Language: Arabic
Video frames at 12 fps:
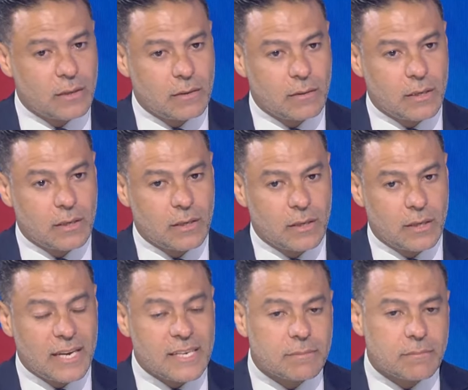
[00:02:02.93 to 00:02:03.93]
ال
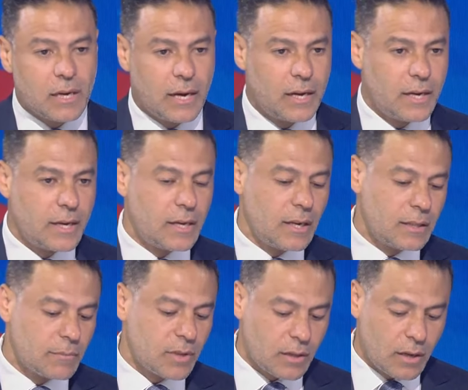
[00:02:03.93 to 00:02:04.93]
الازمه الحقيقيه اللي
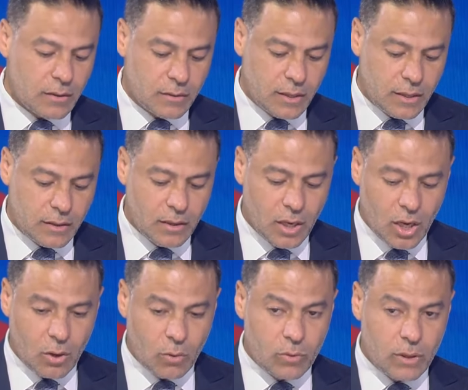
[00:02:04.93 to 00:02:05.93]
احنا بنتعرض ليها
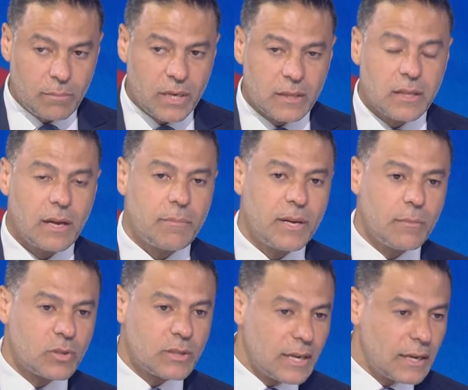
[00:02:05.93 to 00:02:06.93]
ولما يطلع بقى
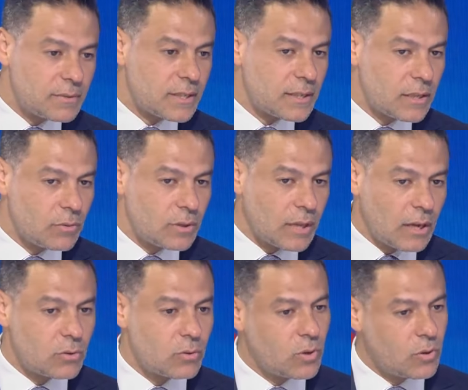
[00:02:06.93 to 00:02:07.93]
منتخب زي دوت
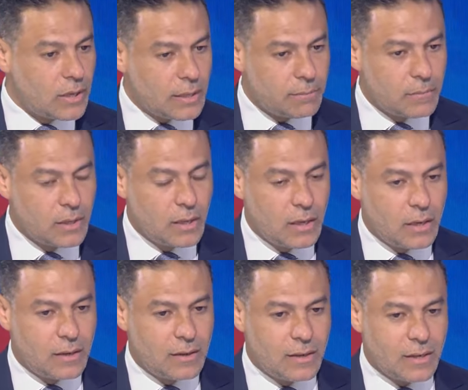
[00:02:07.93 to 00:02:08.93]
عنده مواهب
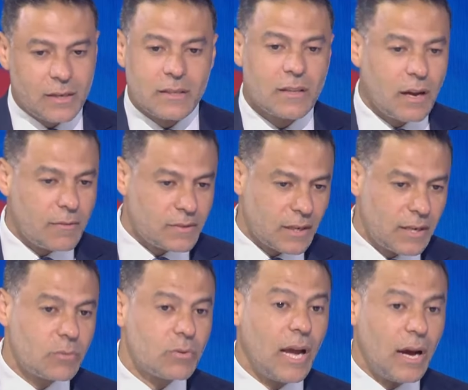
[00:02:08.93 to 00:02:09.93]
آه، يا ريت نحافظ
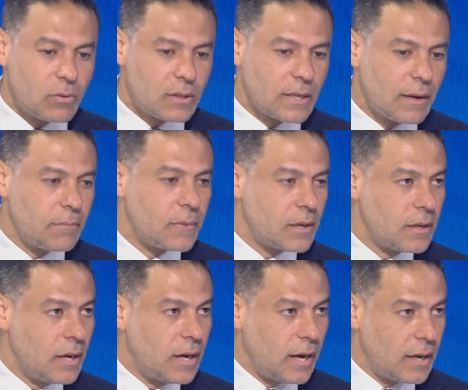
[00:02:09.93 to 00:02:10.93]
عليه ونحاول نكمل
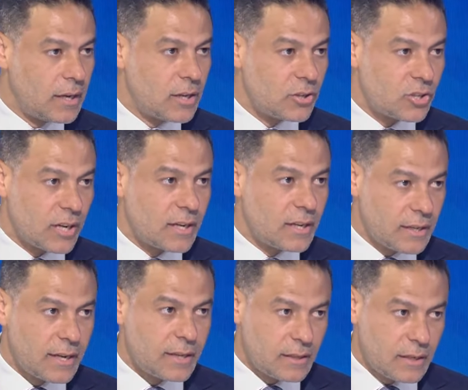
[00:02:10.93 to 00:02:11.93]
على الشكل
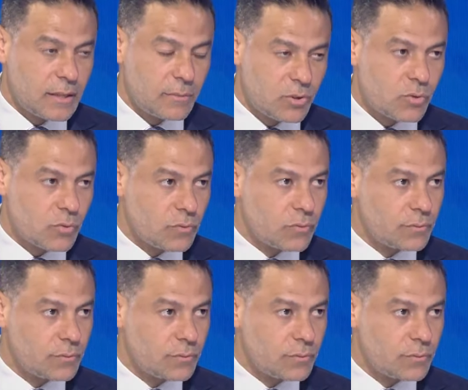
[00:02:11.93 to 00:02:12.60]
الجيد اللي احنا بنشوفه